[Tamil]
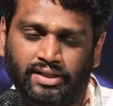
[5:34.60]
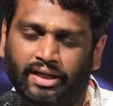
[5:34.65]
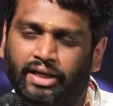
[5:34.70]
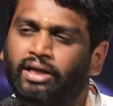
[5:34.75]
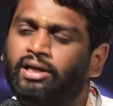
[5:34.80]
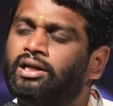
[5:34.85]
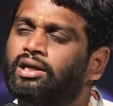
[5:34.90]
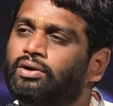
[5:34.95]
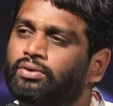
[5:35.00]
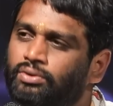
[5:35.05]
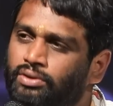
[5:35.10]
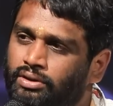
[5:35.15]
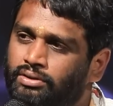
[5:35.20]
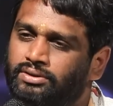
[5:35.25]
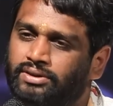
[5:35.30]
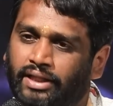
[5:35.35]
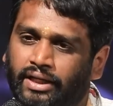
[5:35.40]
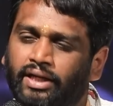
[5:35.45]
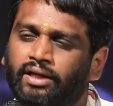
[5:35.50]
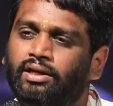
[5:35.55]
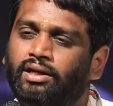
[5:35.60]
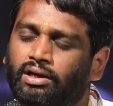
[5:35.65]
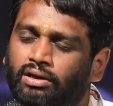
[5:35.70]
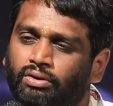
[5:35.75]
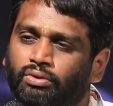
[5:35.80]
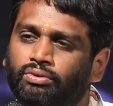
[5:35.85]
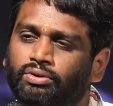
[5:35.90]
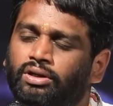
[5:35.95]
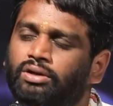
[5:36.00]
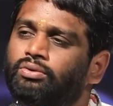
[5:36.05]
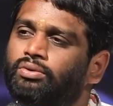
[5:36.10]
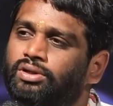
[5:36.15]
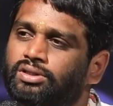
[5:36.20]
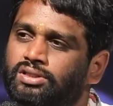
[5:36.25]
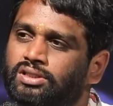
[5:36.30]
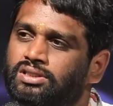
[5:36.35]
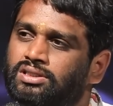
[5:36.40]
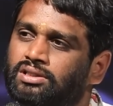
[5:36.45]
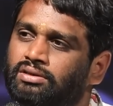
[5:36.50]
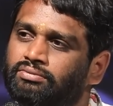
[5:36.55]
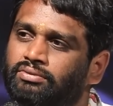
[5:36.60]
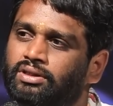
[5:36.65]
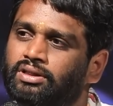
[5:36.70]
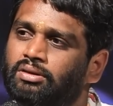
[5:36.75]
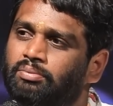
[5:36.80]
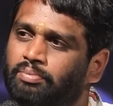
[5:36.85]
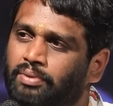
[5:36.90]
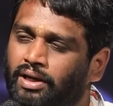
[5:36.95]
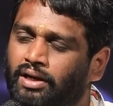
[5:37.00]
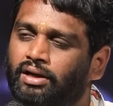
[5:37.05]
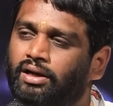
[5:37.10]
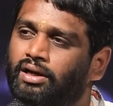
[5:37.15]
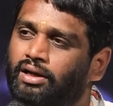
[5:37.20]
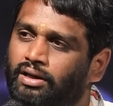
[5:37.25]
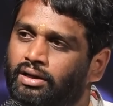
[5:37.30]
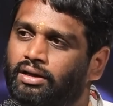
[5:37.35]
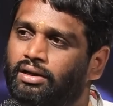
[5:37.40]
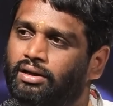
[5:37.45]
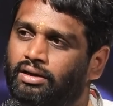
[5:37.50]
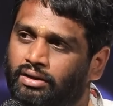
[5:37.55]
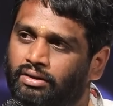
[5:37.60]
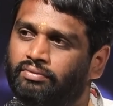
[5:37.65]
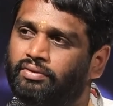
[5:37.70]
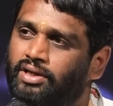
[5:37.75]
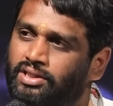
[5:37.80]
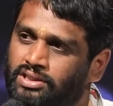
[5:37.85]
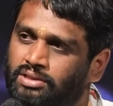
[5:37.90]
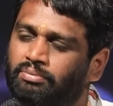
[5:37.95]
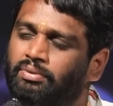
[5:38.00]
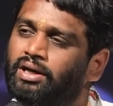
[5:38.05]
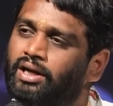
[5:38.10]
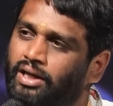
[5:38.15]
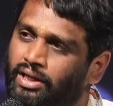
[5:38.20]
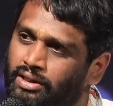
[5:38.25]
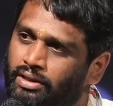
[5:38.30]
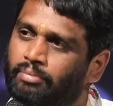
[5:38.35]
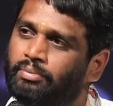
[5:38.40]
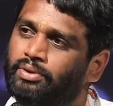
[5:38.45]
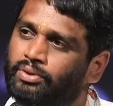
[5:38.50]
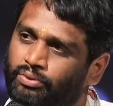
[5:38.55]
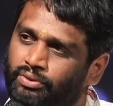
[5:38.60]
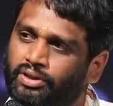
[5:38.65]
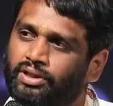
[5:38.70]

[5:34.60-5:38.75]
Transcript: செகண்ட் அவுட் செகண்ட் அக்கௌண்ட்டுன்னு ஒரு சிஸ்டம் வந்து பல வருஷமாக அப்படி